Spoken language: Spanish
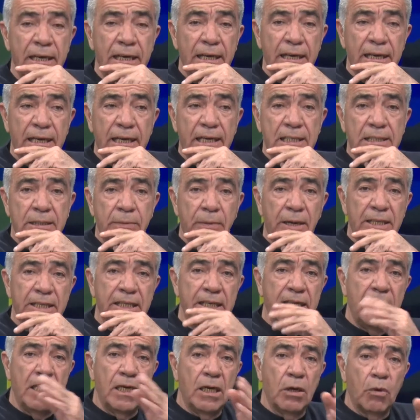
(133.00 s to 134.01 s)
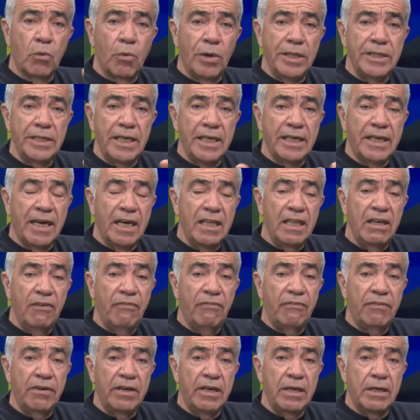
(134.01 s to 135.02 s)
que se va a tener en cuenta y
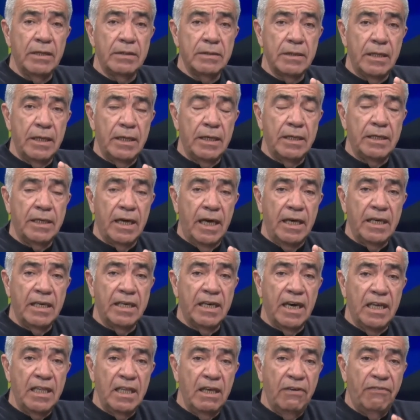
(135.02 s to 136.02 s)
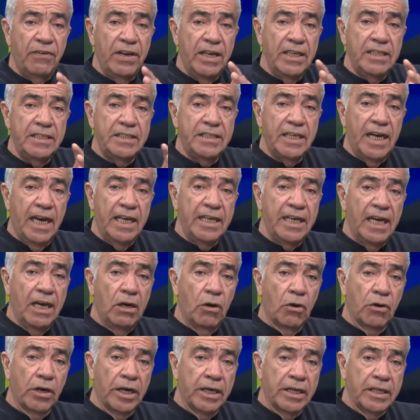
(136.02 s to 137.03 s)
qué, y, qué, diferencia hay en
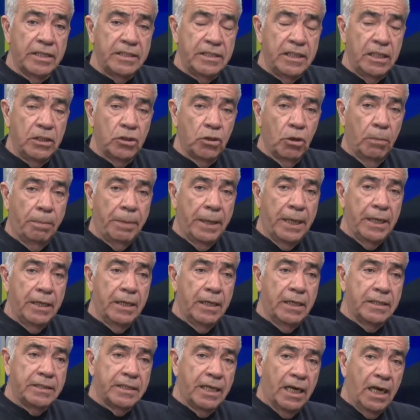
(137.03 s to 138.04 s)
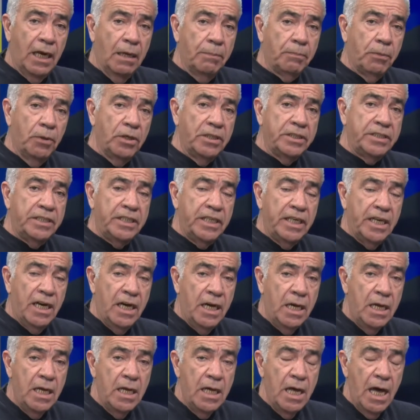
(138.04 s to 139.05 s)
los requisitos para ingresar a la
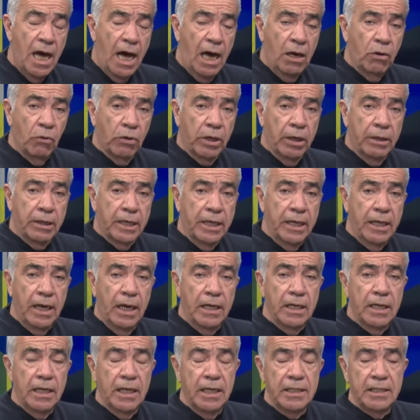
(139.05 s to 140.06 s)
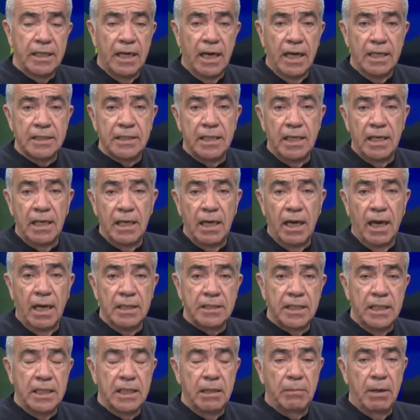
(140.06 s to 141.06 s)
policía a los que quieran ingresar al
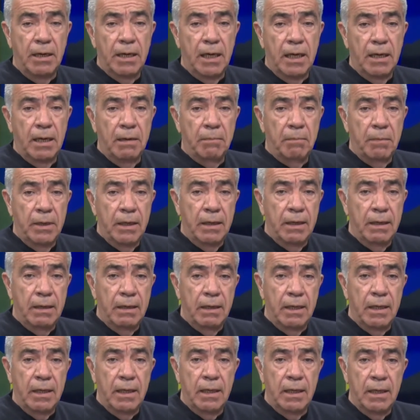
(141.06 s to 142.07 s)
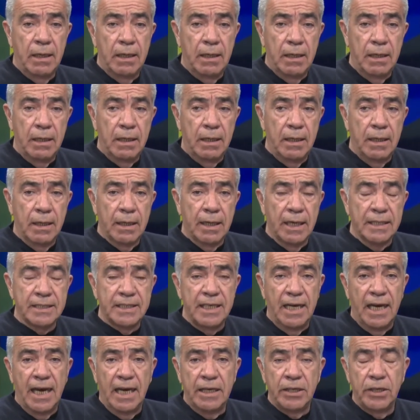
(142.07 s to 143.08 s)
sistema eh,
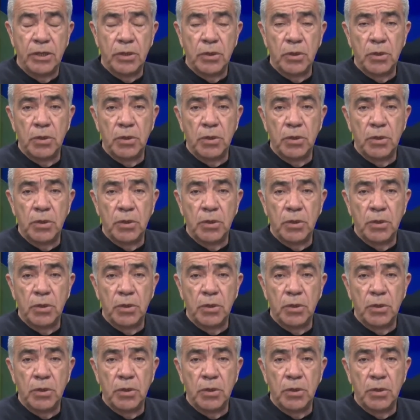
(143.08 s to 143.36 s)
carcelario?